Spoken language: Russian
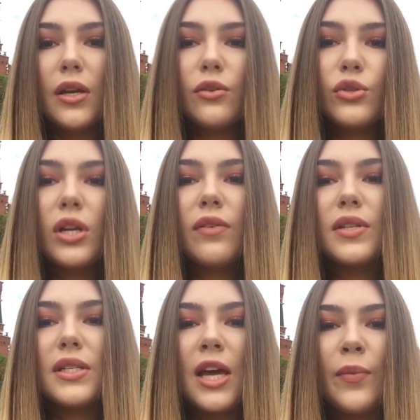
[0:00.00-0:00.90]
Неужели
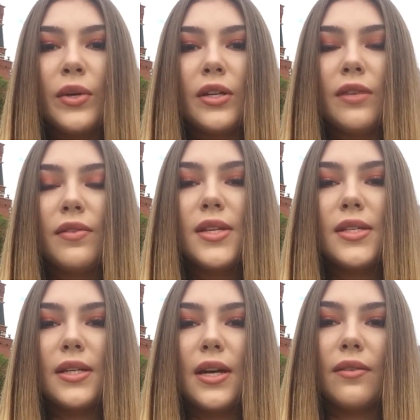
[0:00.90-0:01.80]
вы сами не
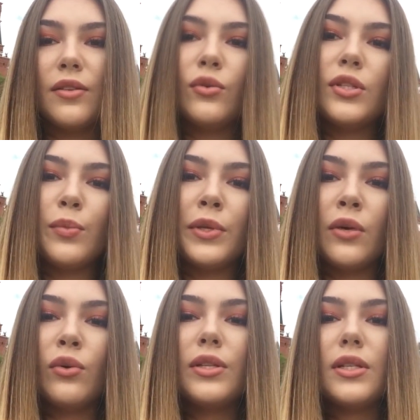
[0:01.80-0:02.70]
видите, как ведут себя
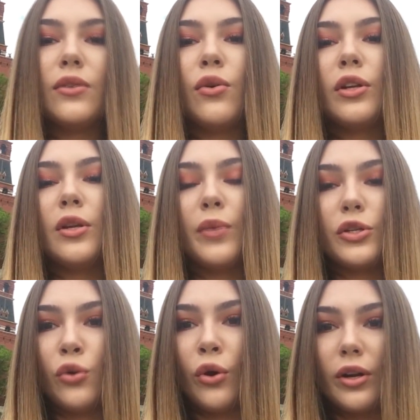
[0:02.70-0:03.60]
на улицах города
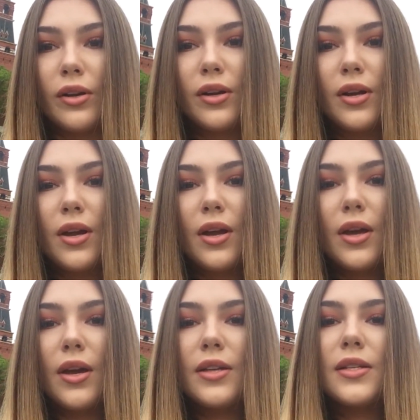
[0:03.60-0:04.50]
мажоры?
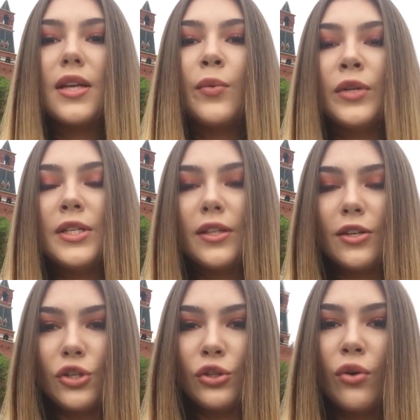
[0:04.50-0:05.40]
Эти самые
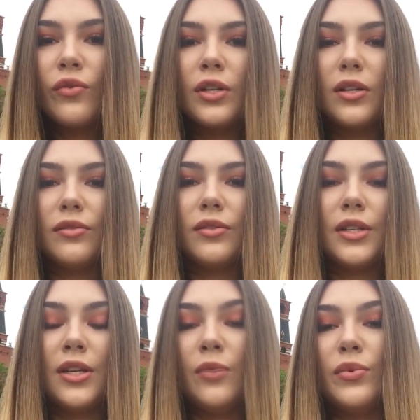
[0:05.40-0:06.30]
детки чиновников
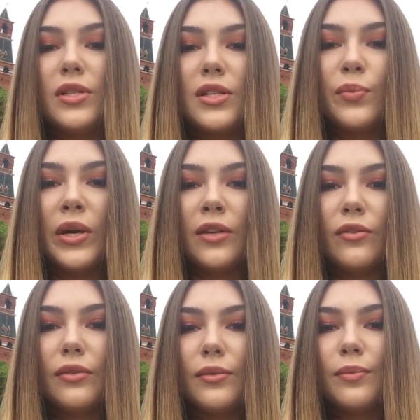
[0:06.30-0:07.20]
и бизнесменов –